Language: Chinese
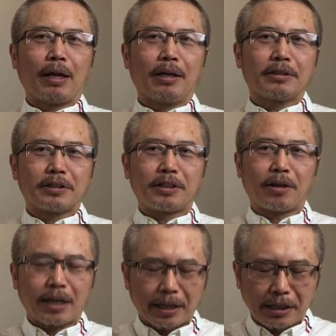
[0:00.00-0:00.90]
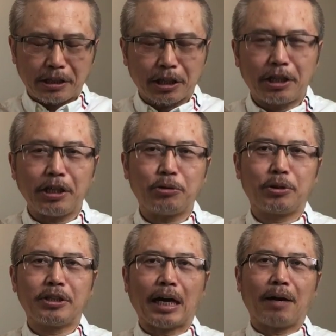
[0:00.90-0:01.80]
这是要看那些科
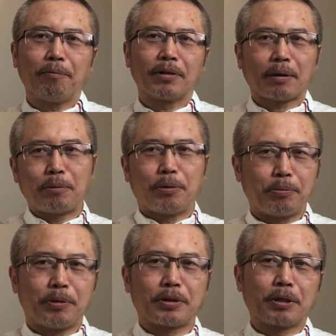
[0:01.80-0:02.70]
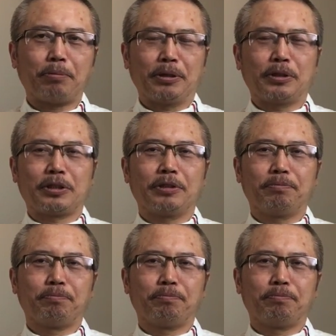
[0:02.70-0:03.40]
学家他们有没有这个本事。